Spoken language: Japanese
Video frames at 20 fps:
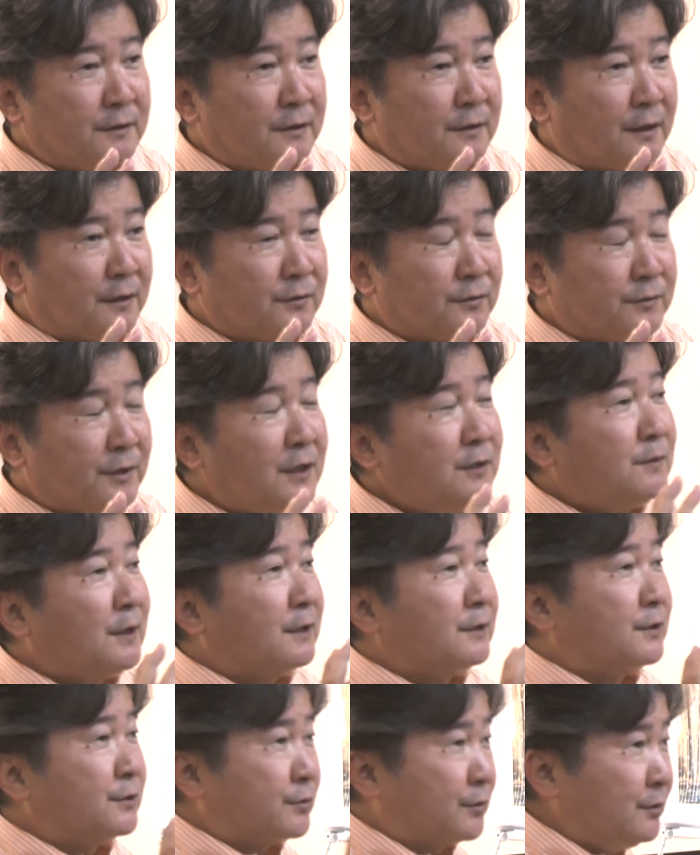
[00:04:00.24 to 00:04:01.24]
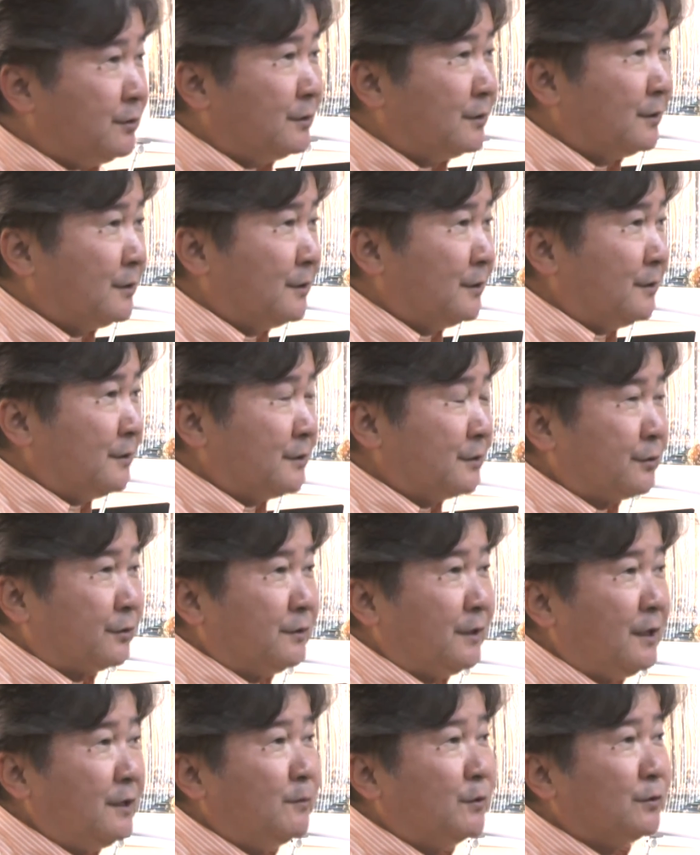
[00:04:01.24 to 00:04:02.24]
あのないわけでしょでそ
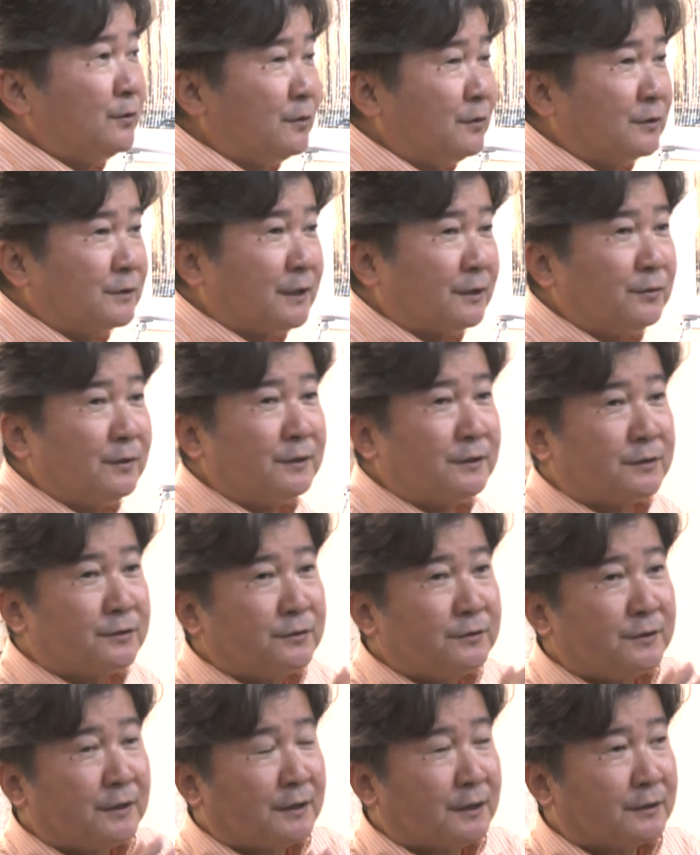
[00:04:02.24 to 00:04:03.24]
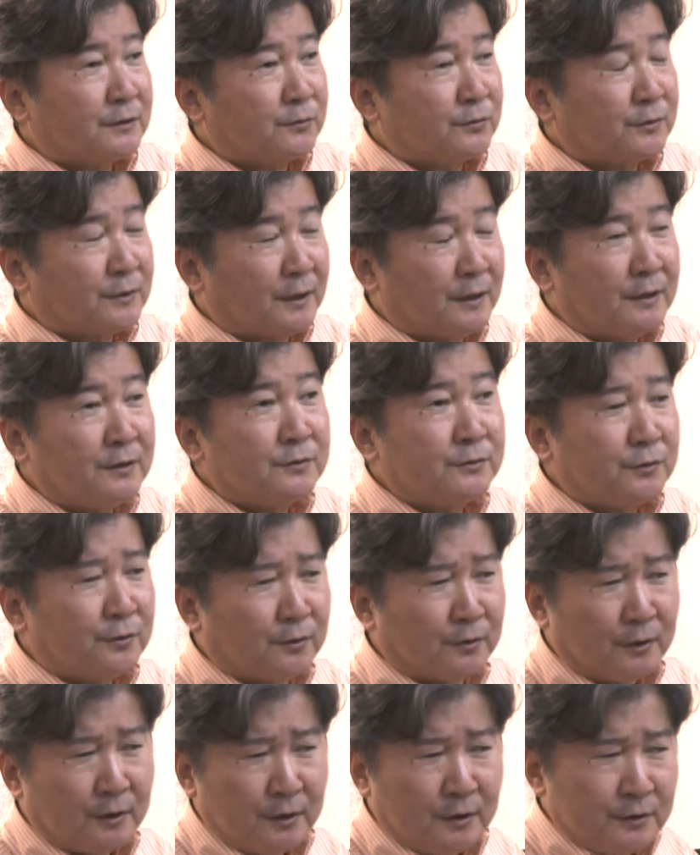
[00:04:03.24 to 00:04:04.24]
のないものをじゃあどうやって作っていくかってことを考える
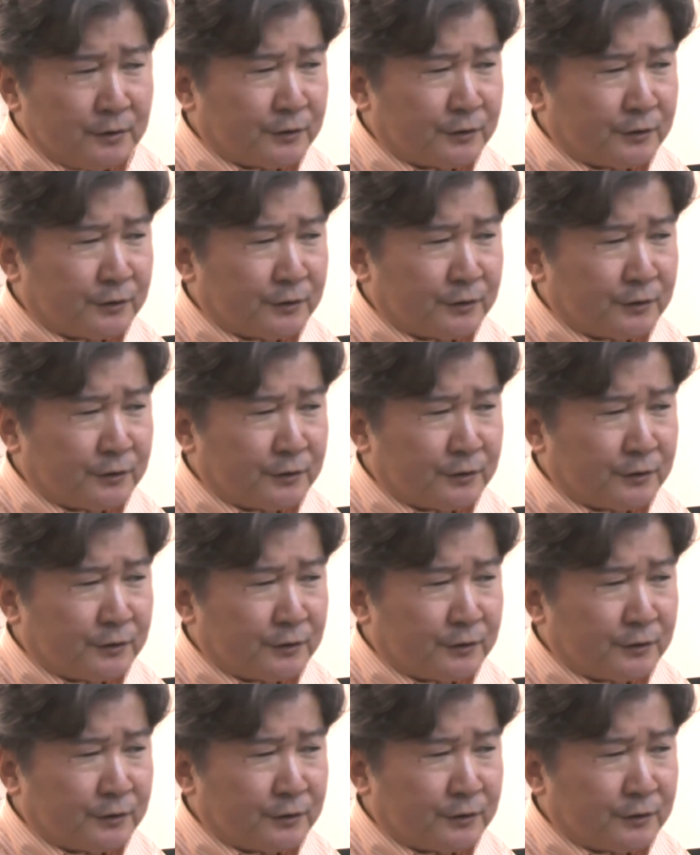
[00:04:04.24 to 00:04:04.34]
と